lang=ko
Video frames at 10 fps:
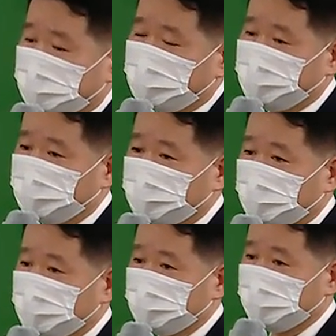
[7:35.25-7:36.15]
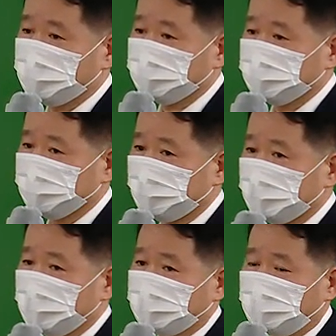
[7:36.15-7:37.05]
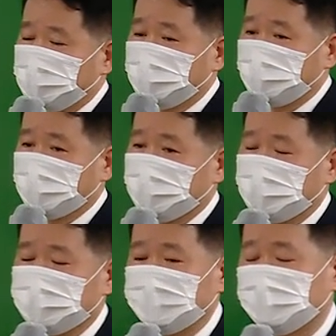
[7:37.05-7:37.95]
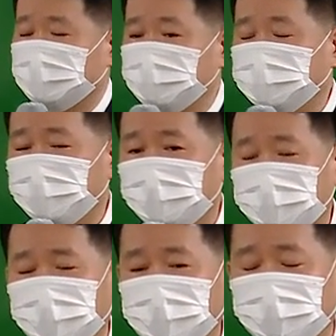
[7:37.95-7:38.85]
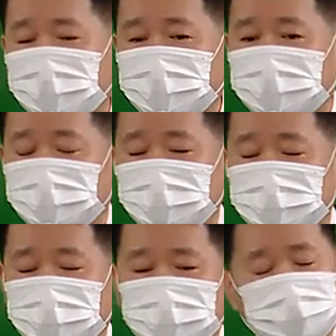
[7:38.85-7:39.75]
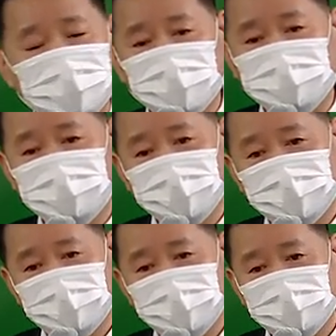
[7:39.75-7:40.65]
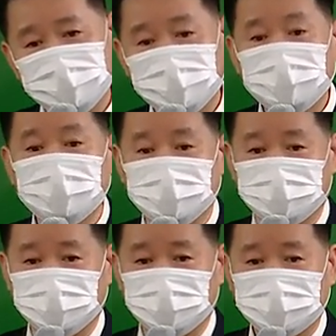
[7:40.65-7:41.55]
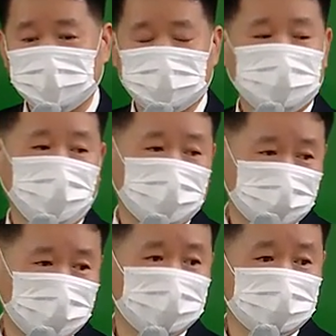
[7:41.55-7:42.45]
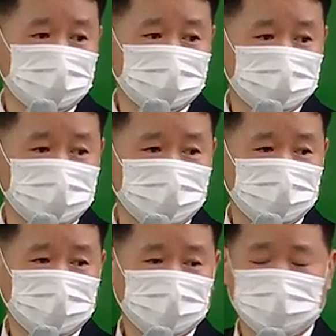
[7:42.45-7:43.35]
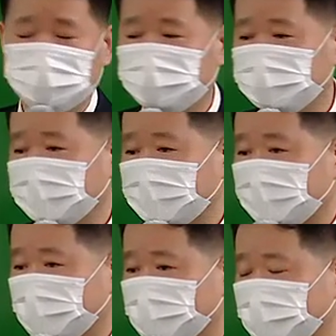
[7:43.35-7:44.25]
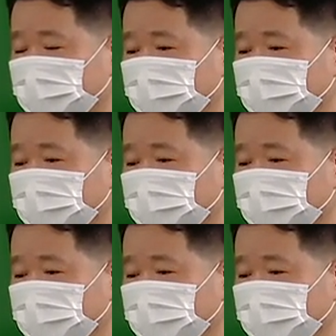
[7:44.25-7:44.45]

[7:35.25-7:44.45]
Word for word: 해줄 수가 있는데 그냥 간편하게 저 민법 공부하려고 하는데 민법은 어떻게 공부해요? 이렇게 물어보는 거. 참 막연하거든요, 그게. 그래서 어, 될